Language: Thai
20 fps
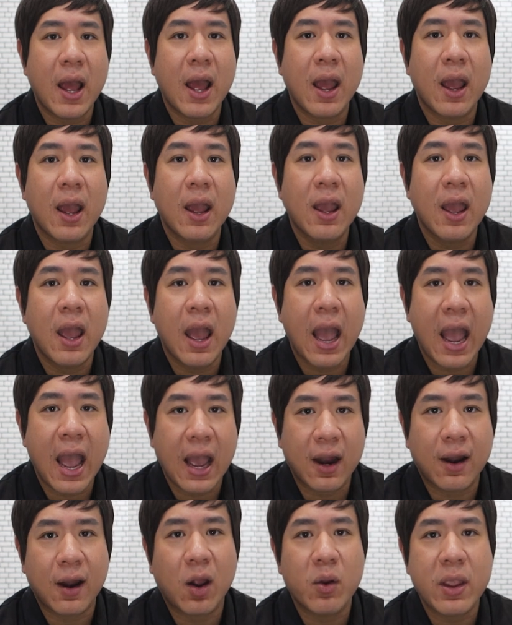ว่า
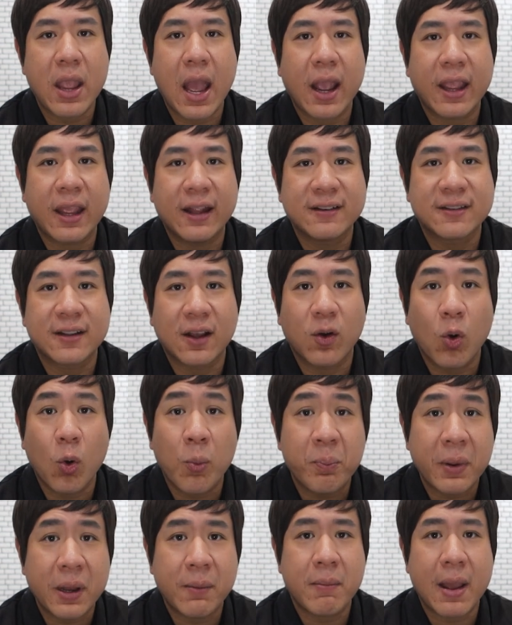หากเราอยากเห็นสังค
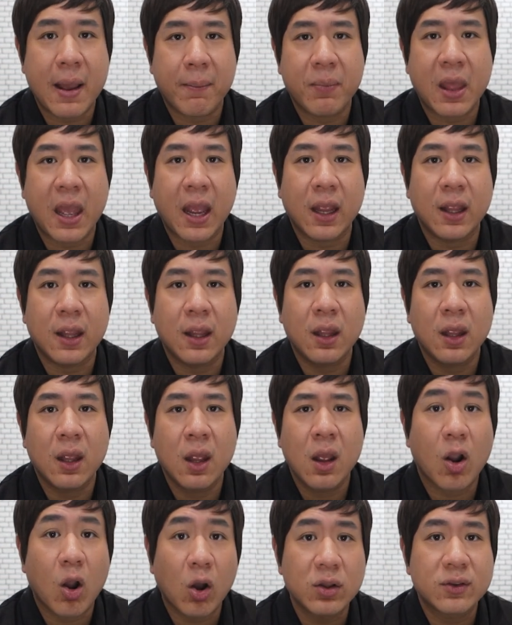มมเป็นแบบไหน
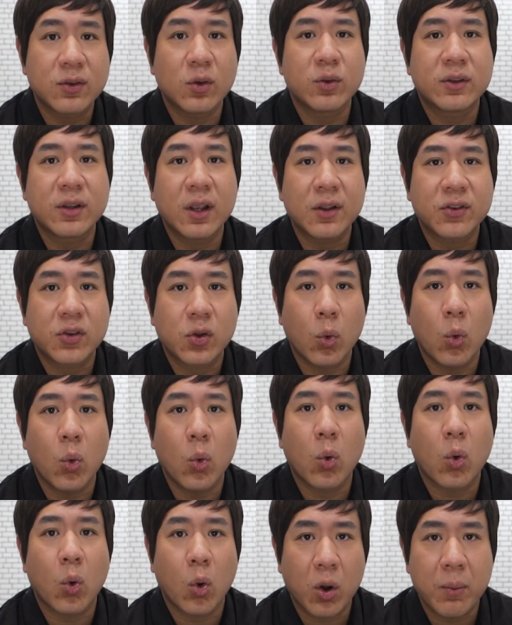ก็จงเชิดชู
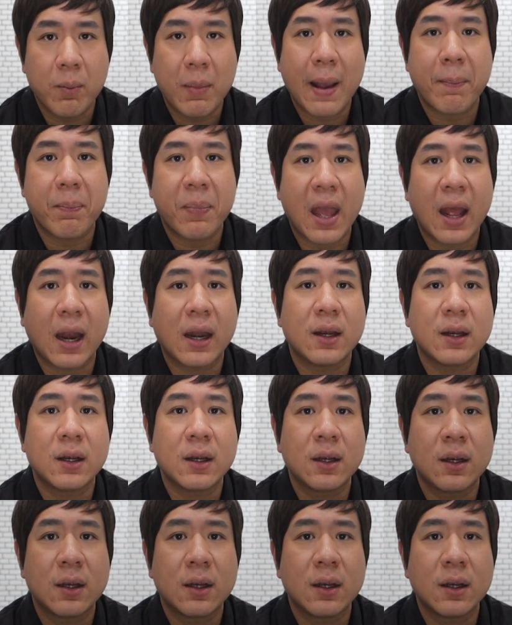คนแบบนั้น